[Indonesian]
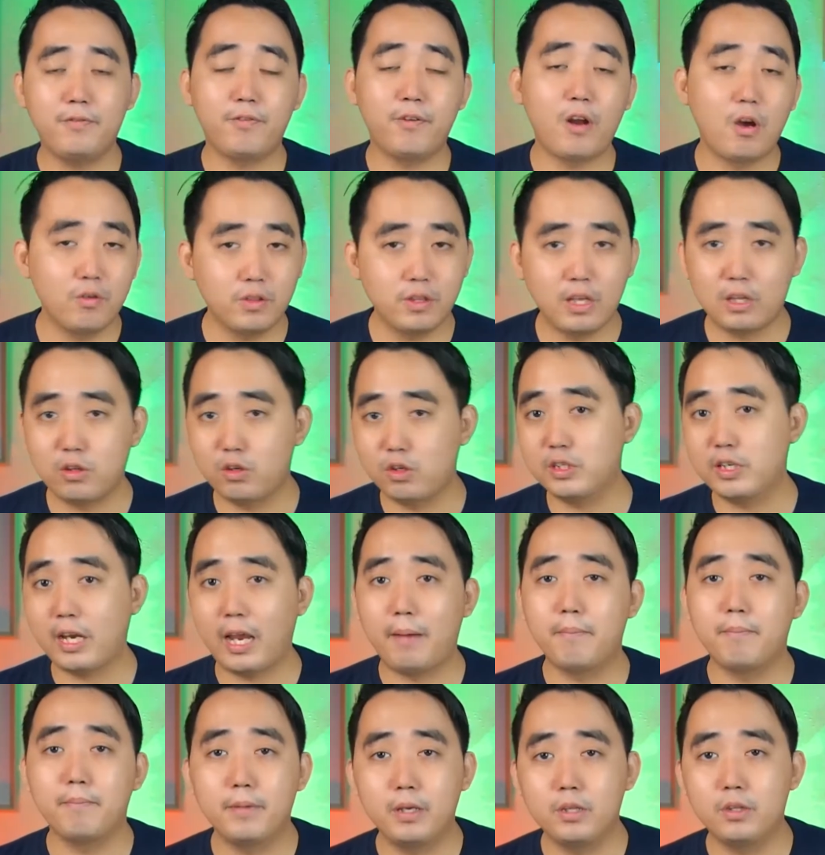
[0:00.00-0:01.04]
fraud atau
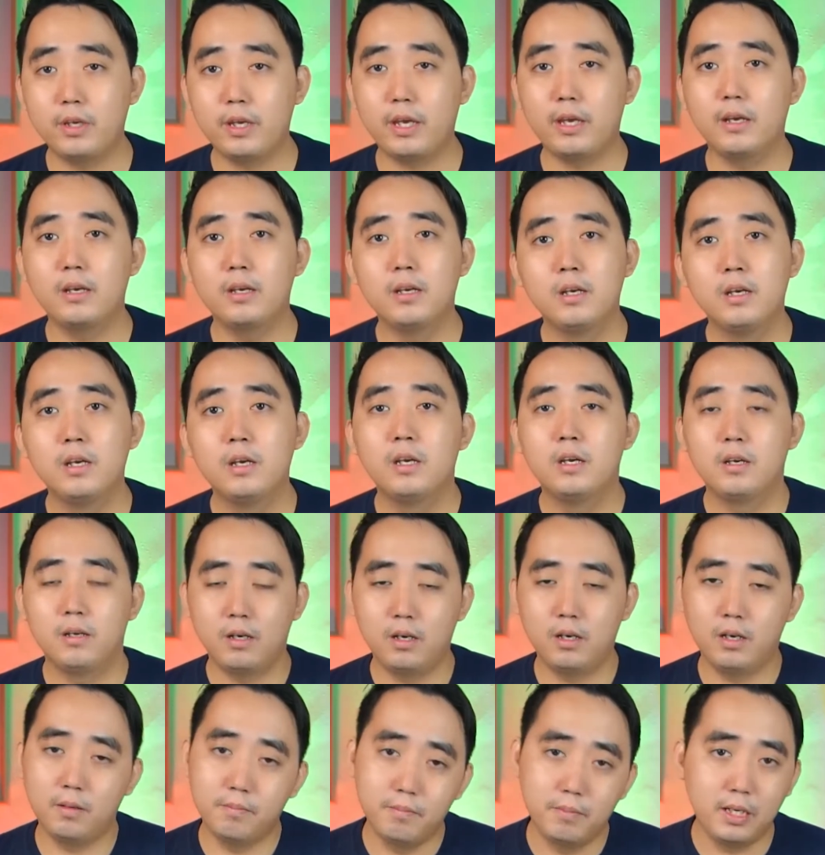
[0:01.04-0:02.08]
scam gitu ya.
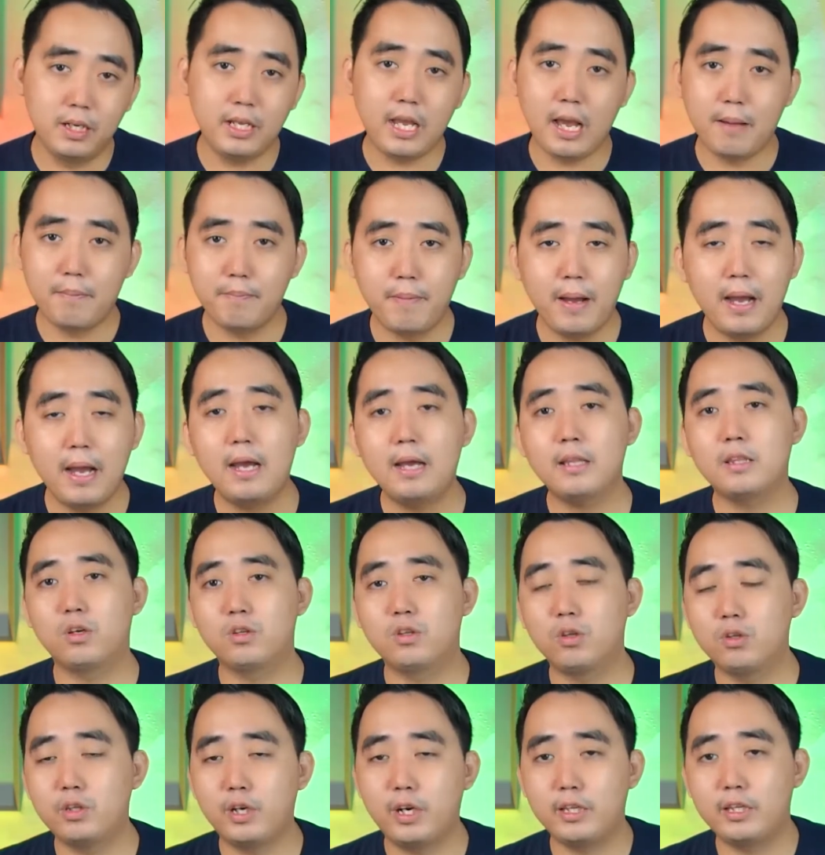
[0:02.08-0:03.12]
Eh, beli apa atau
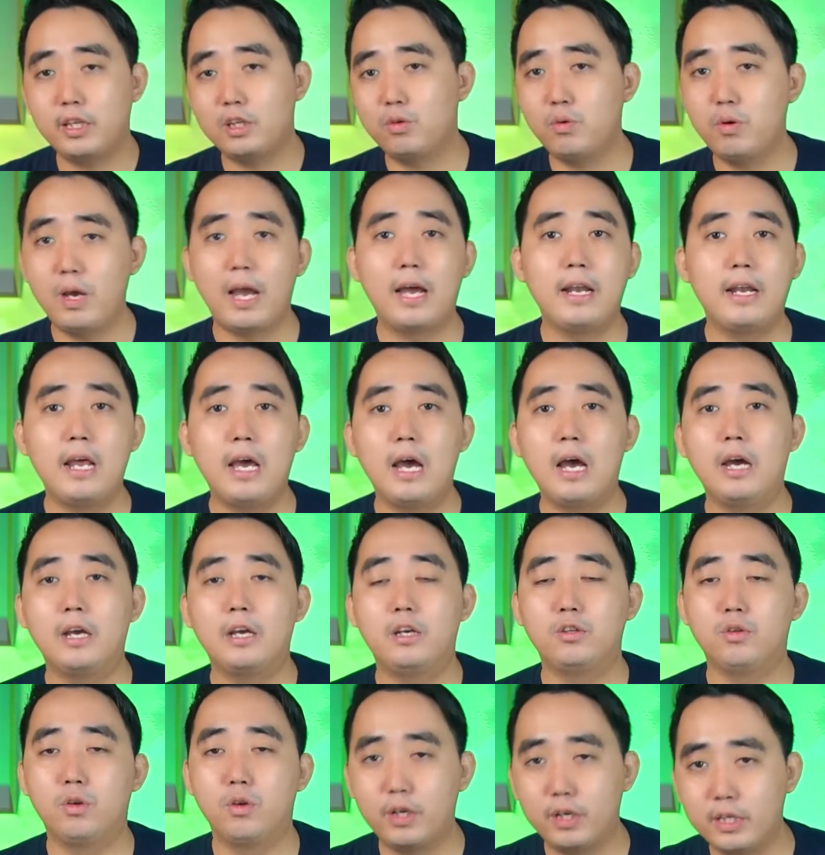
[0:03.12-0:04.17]
ternyata itu nggak ada
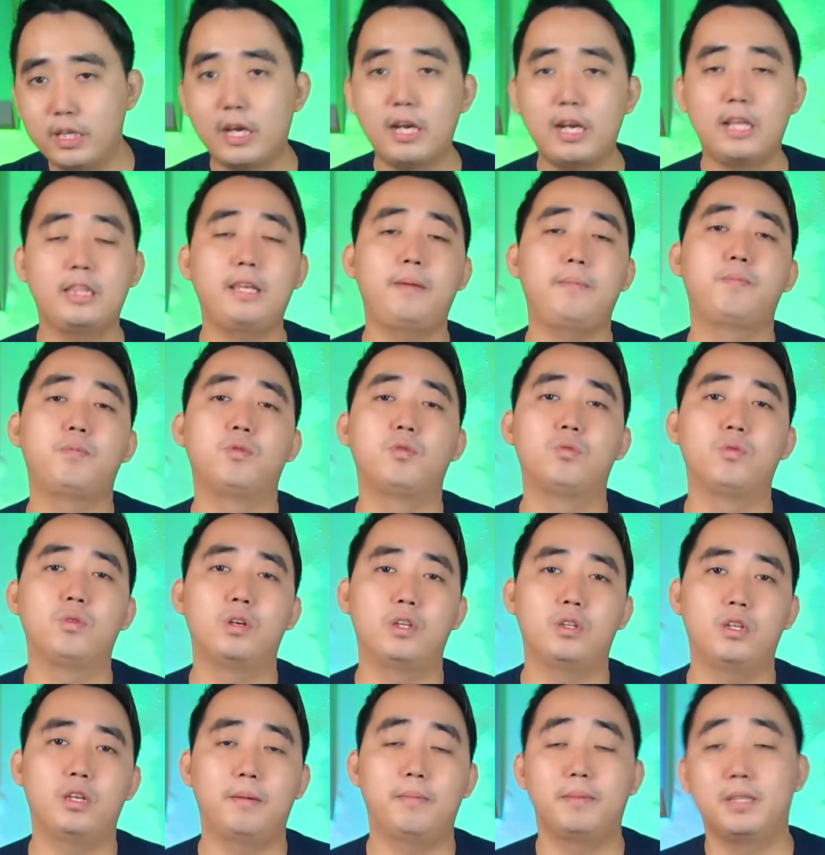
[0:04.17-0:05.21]
gitu loh kita kena tipu
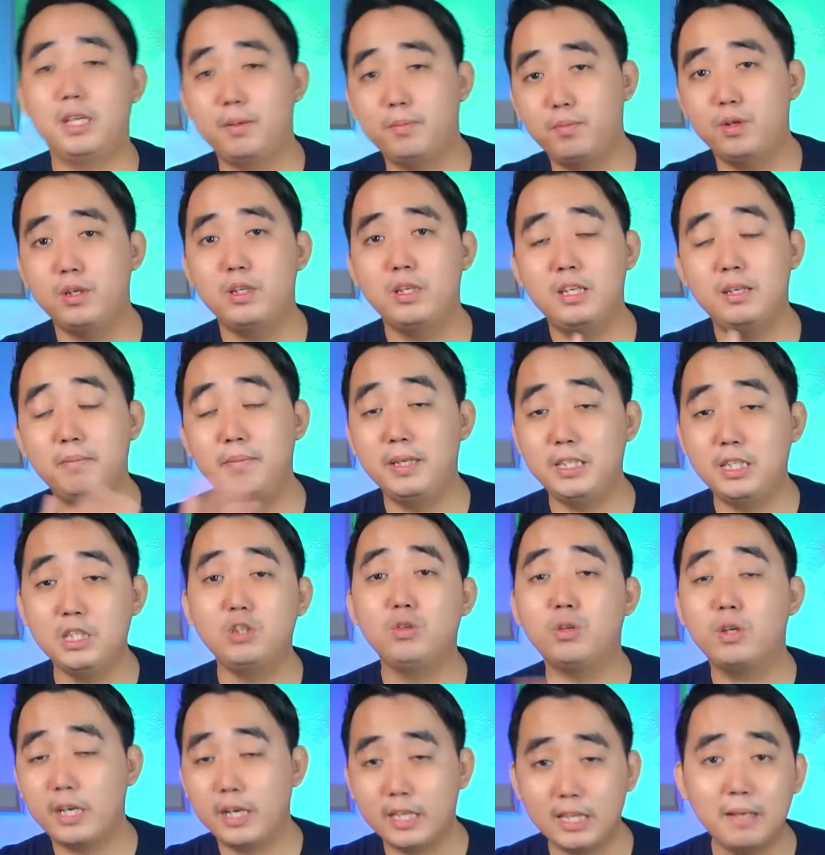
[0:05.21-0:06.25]
gitu ya meskipun di bisnis
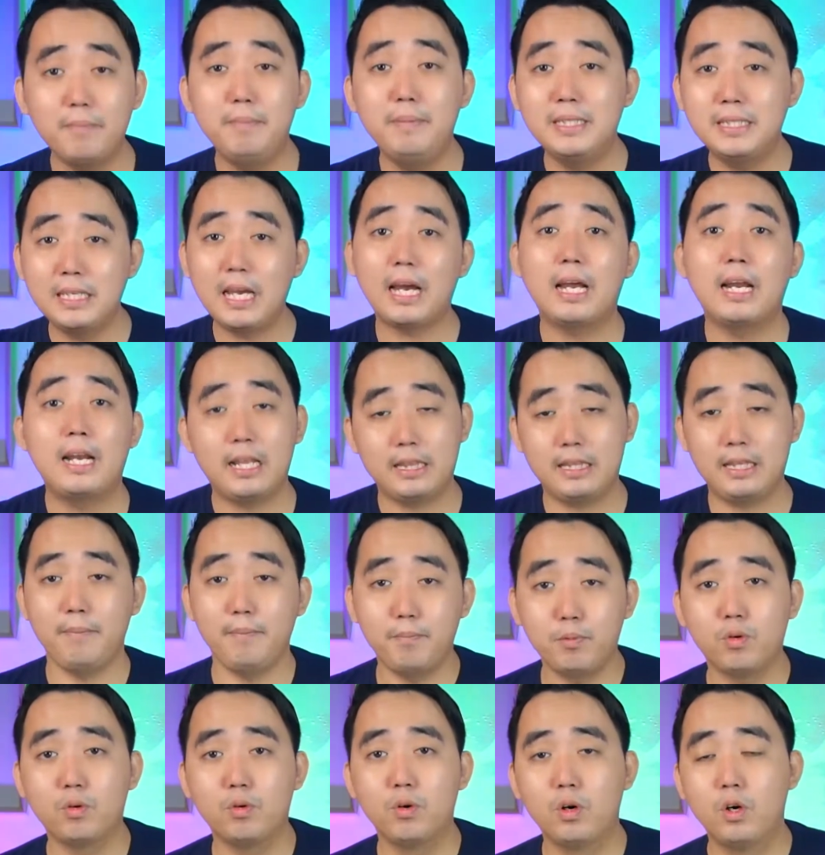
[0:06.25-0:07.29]
juga kita bisa kena
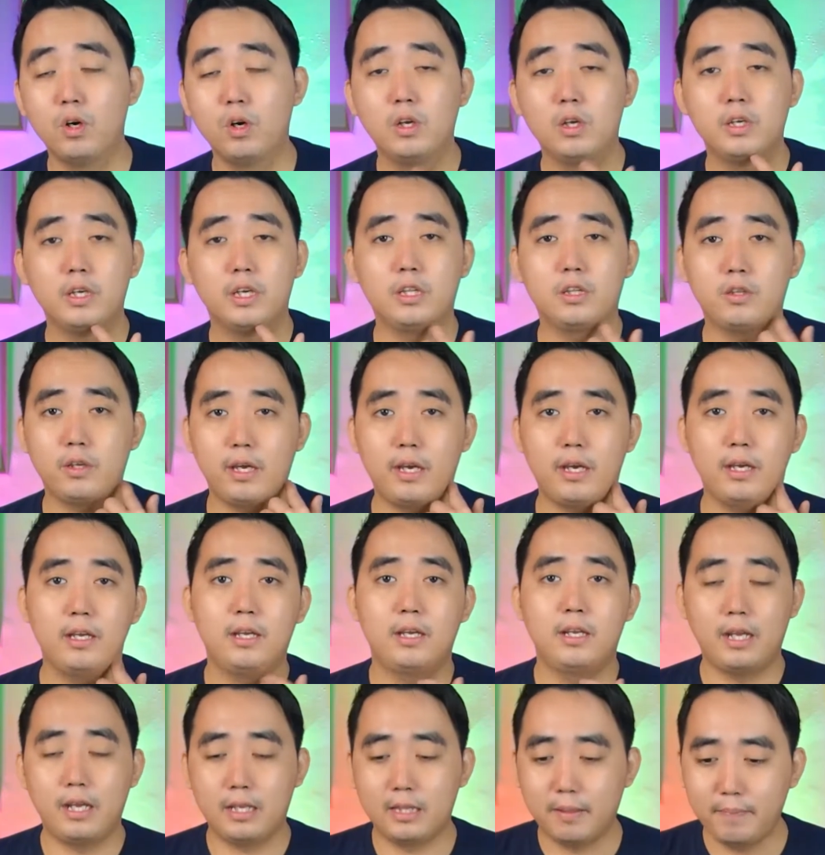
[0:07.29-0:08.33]
tipu gitu ya
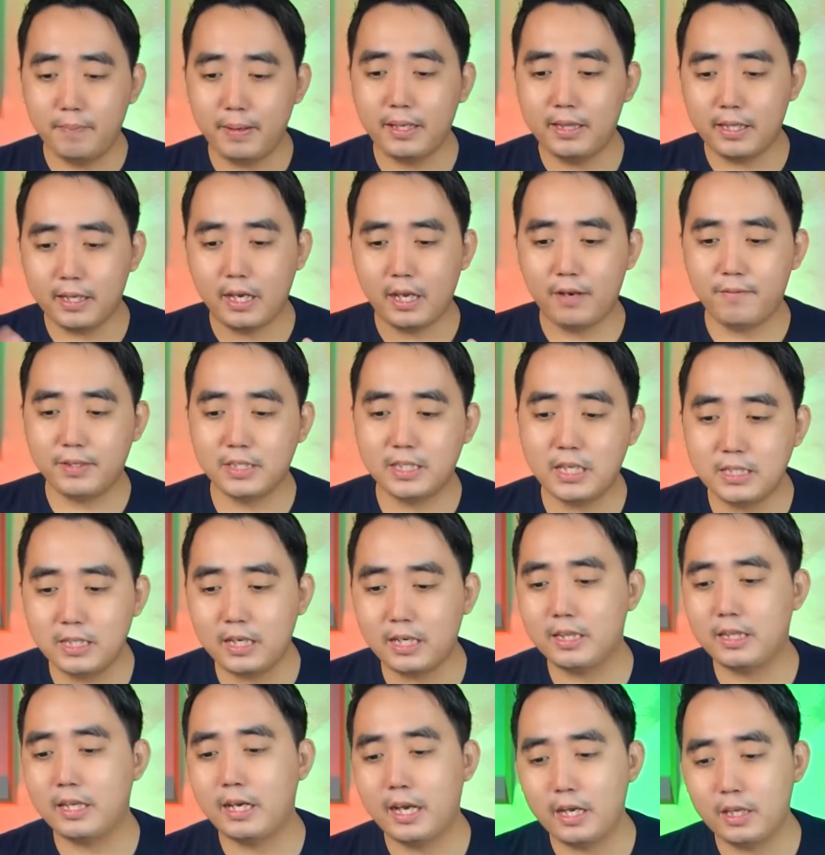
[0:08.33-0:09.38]
nah tapi ketika investasi
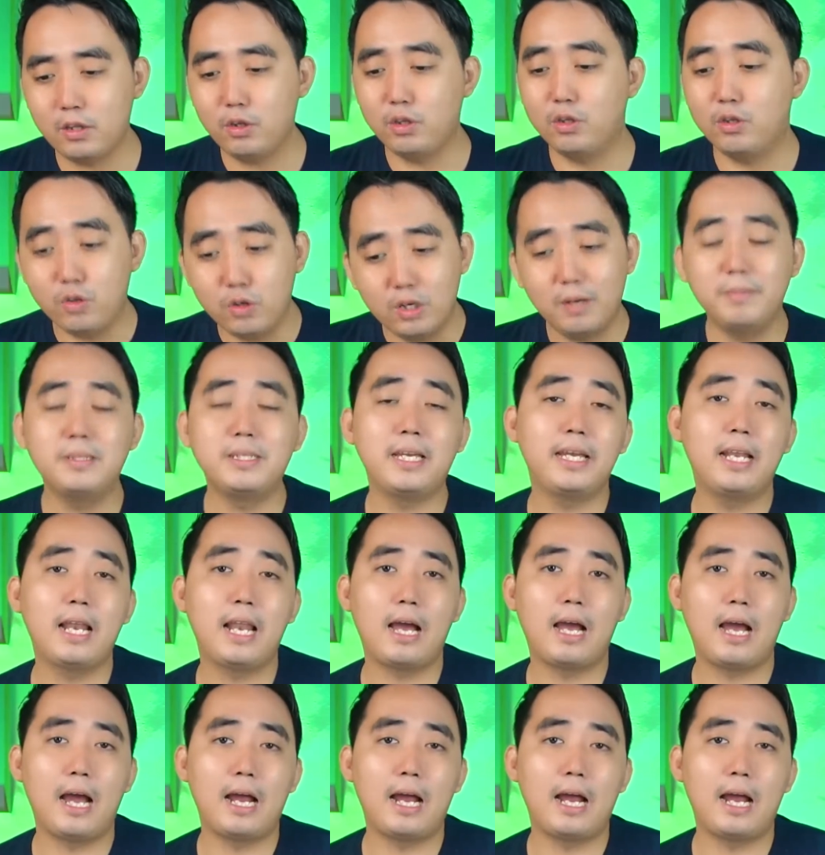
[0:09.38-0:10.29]
ketika itu itu juga bisa hilang